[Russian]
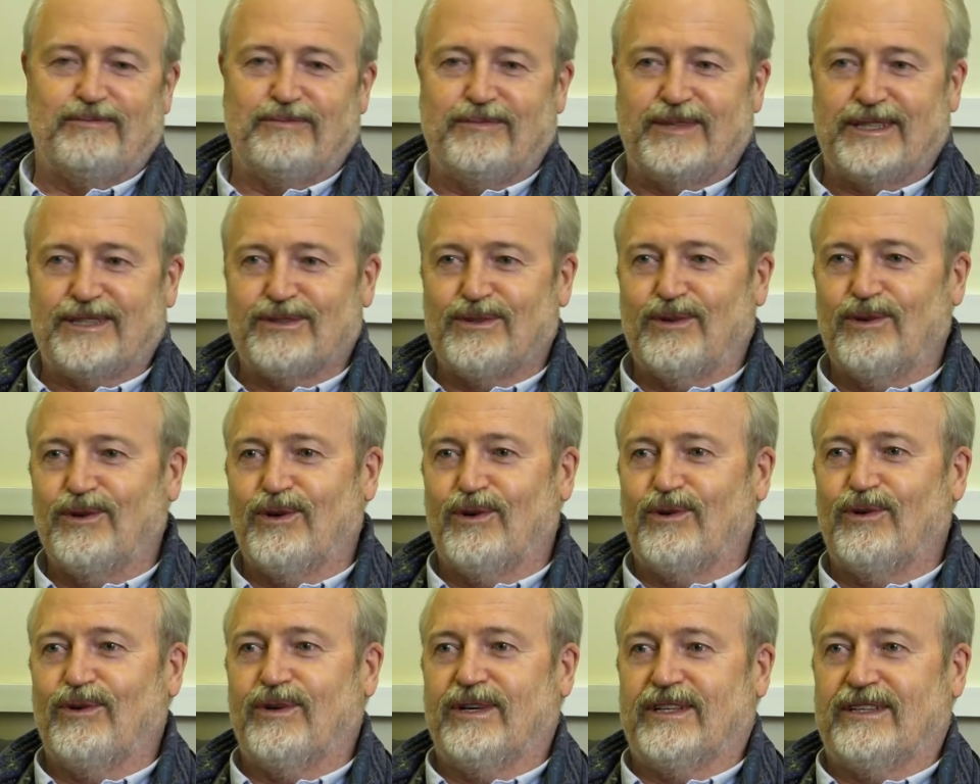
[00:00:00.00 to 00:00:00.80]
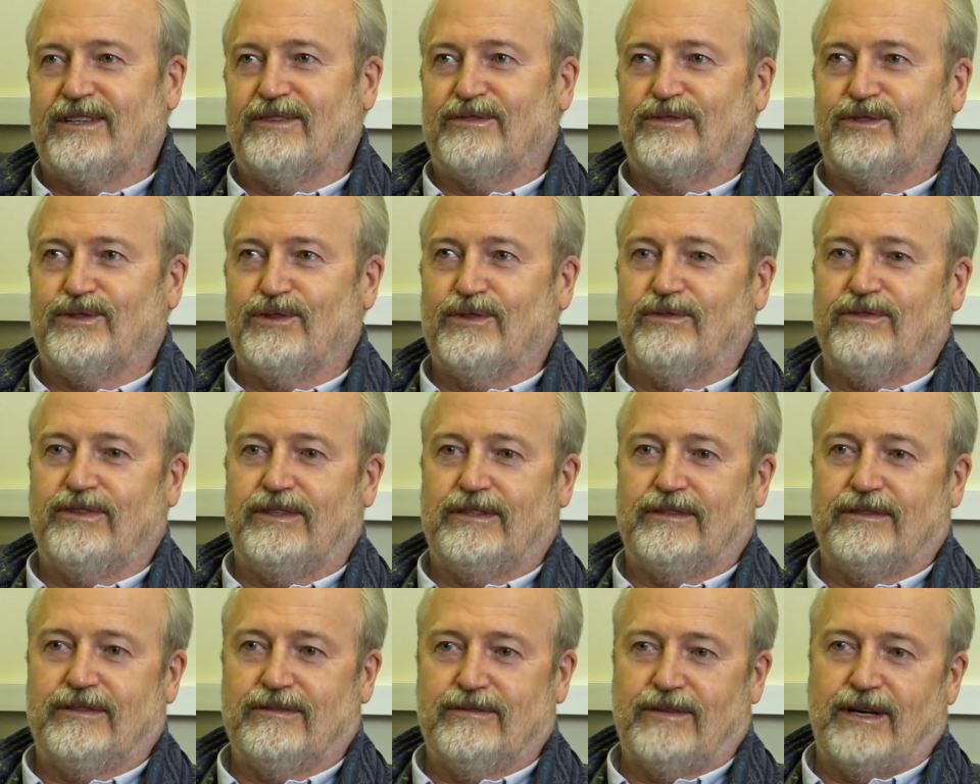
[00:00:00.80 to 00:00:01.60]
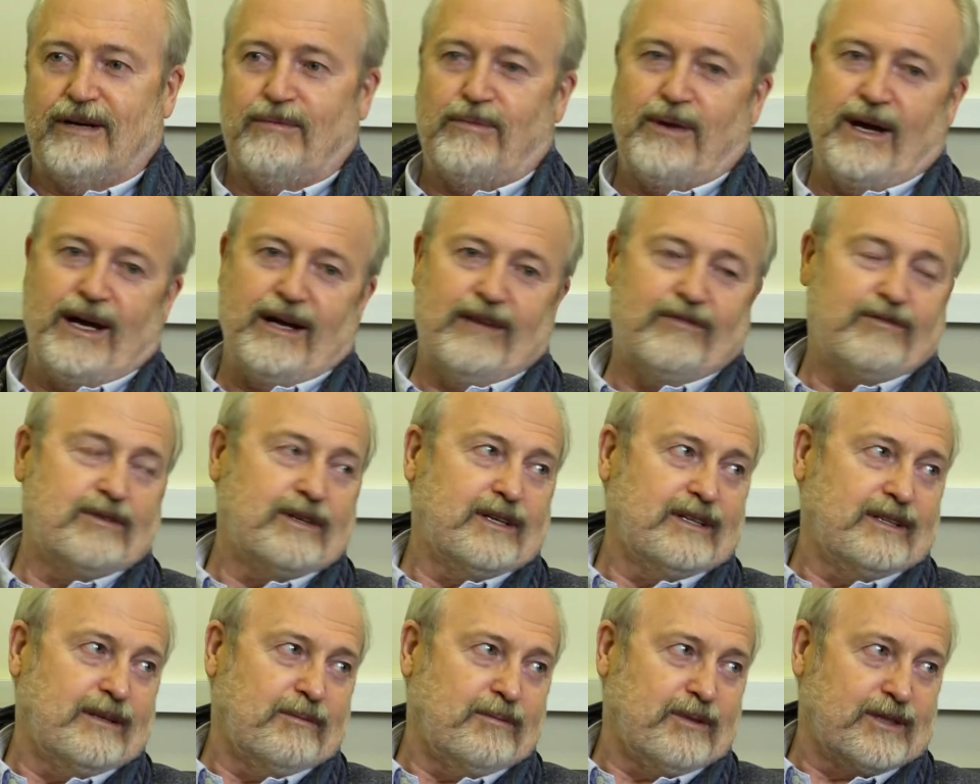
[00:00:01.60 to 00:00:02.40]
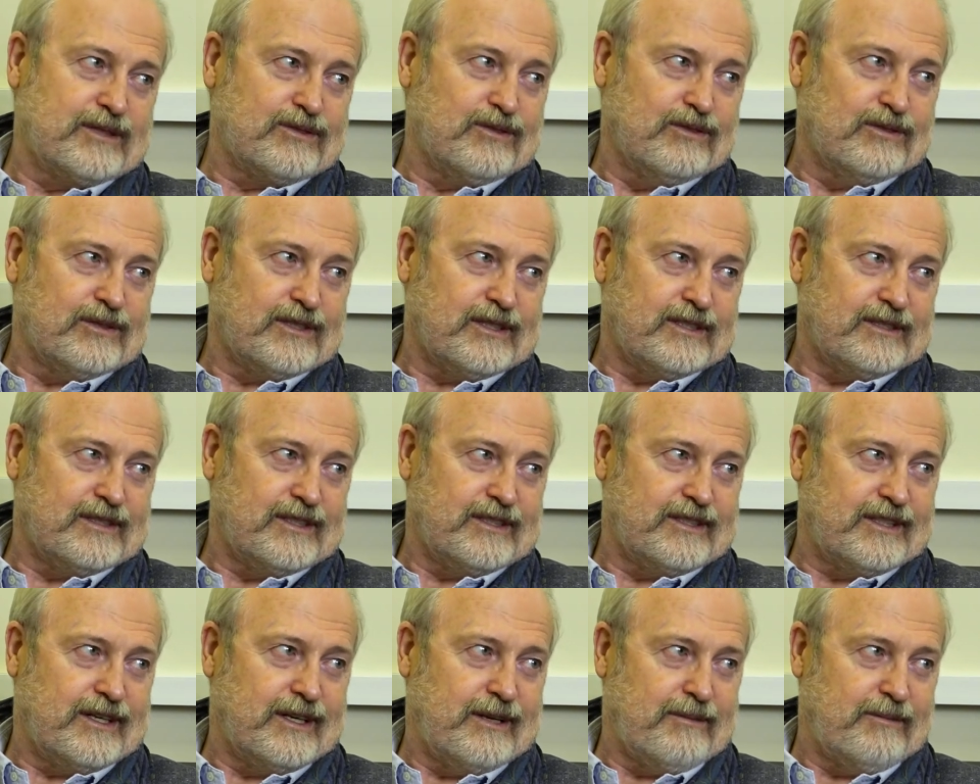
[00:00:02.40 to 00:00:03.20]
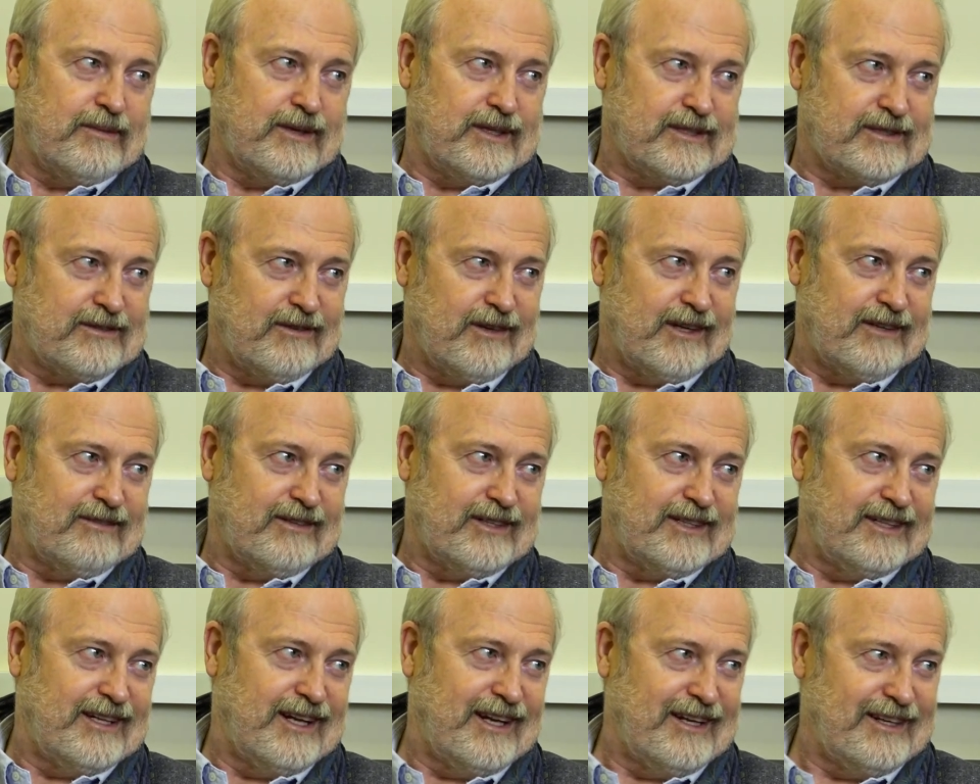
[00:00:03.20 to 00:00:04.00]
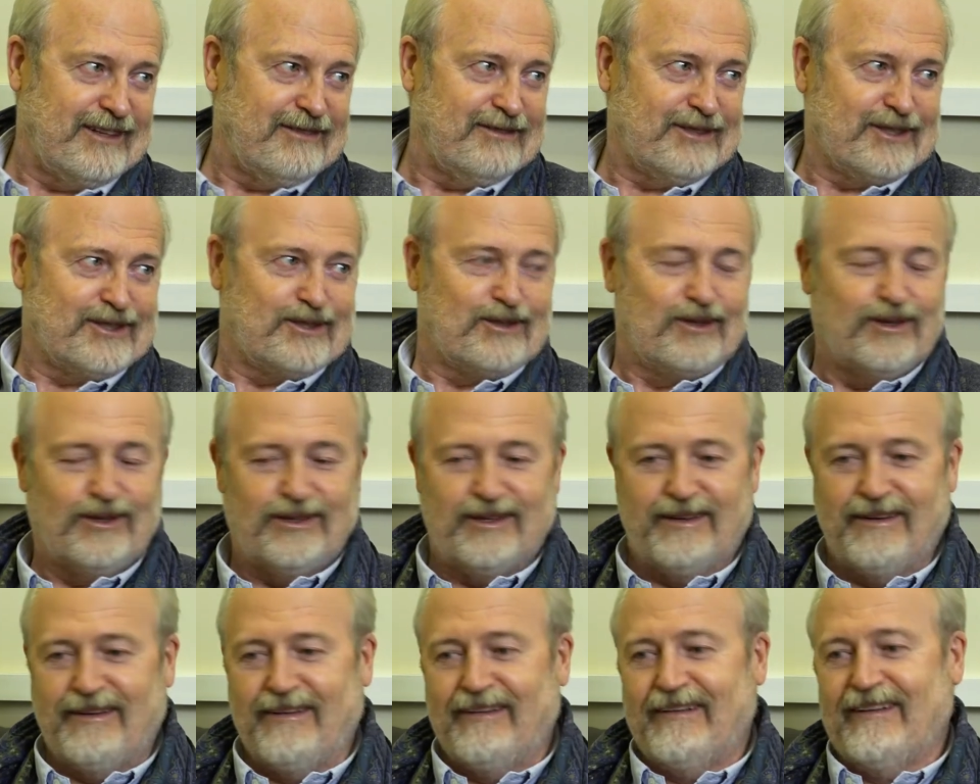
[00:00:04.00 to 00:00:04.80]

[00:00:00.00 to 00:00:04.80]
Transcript: поскольку это все ведь ну, Хабаров, когда пошел с казачками осваивать Дальний Восток,